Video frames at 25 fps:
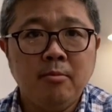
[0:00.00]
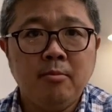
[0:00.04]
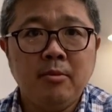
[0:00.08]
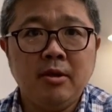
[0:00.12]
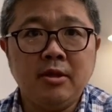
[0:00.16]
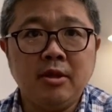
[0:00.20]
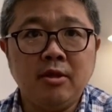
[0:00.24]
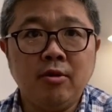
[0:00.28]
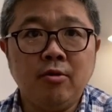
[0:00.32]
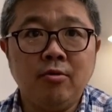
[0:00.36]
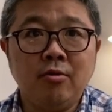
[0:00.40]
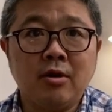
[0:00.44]

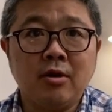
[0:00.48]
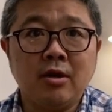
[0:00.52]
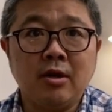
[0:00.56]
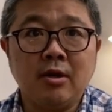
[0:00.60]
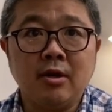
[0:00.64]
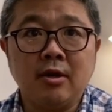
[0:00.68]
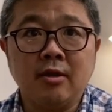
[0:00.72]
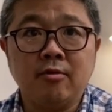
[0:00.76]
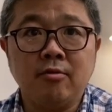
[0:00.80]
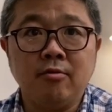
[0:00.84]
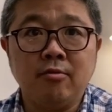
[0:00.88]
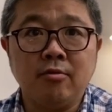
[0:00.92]
まあ、日本
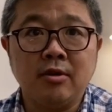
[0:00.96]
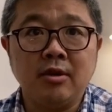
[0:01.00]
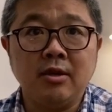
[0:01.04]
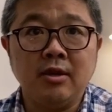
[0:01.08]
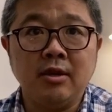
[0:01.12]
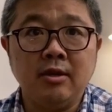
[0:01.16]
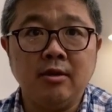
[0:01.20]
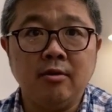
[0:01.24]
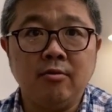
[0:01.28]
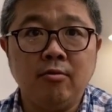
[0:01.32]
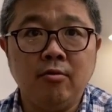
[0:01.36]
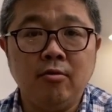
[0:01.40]
から送
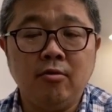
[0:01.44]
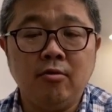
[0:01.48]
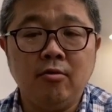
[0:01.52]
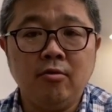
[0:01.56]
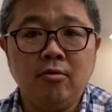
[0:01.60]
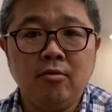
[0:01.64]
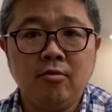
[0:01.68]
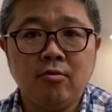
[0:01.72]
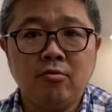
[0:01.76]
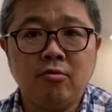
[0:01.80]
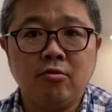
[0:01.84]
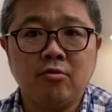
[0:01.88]
金
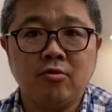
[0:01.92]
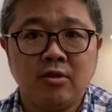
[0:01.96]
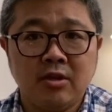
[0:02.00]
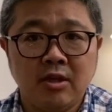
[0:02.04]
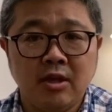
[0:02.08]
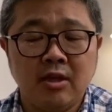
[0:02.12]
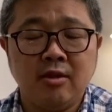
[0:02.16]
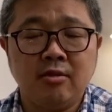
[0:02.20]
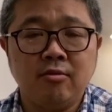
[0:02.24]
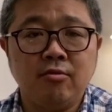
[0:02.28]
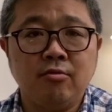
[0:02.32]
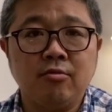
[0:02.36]
を、国
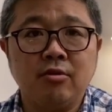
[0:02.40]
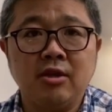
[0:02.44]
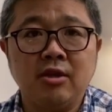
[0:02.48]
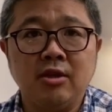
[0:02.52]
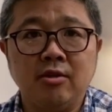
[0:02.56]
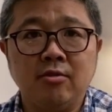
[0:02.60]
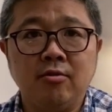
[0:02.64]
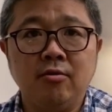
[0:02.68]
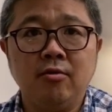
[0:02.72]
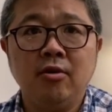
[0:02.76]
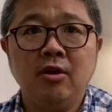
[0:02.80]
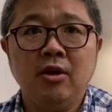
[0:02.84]
際送
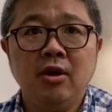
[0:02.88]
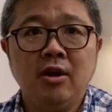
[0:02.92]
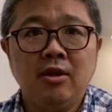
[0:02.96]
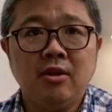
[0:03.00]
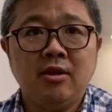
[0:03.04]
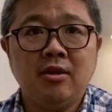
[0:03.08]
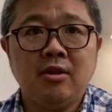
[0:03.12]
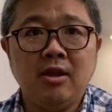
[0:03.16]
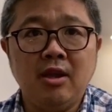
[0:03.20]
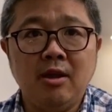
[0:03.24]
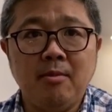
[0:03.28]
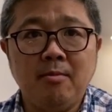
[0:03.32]
金を
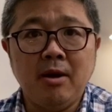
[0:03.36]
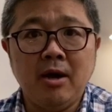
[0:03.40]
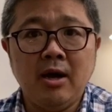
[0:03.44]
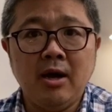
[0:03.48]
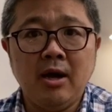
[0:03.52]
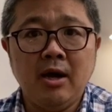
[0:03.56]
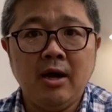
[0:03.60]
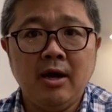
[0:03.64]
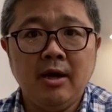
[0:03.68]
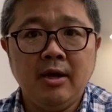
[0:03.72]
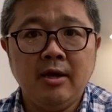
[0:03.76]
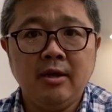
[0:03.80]
す
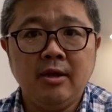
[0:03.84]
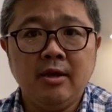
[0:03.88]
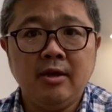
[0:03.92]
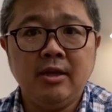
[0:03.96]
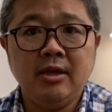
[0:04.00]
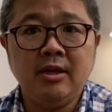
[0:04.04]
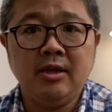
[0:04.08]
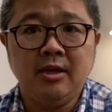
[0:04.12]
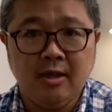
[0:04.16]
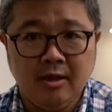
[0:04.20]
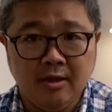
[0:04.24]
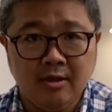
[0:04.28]
ば
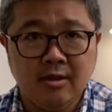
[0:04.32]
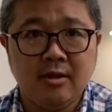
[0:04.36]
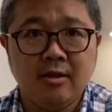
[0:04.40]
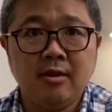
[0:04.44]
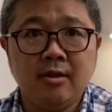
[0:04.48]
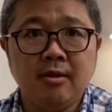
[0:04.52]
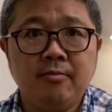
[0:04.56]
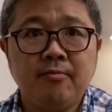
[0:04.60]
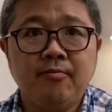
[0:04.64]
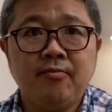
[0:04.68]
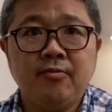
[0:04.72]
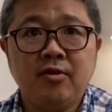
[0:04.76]
いいで
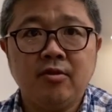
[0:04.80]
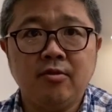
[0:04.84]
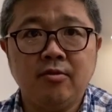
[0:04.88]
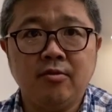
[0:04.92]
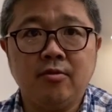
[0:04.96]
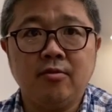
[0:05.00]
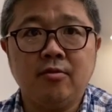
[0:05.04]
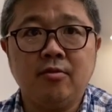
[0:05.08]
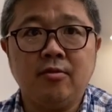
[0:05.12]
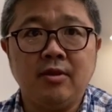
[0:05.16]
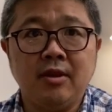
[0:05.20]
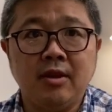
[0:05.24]
す。と
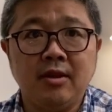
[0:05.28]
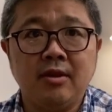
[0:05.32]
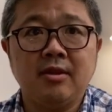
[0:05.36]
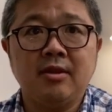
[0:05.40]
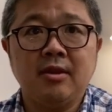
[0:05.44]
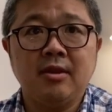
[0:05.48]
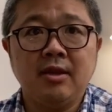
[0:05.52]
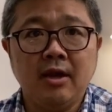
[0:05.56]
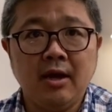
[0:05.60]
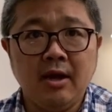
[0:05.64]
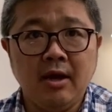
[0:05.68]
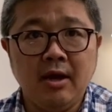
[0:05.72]
いうとこで
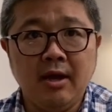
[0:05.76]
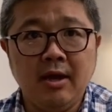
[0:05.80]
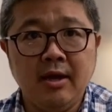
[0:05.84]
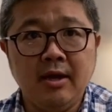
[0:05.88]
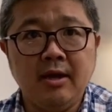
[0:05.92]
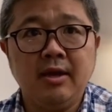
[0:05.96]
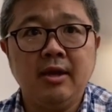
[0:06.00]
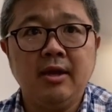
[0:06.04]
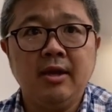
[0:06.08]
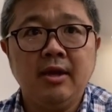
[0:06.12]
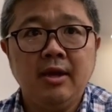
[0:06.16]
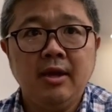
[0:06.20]
す。は
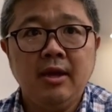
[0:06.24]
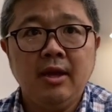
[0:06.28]
い。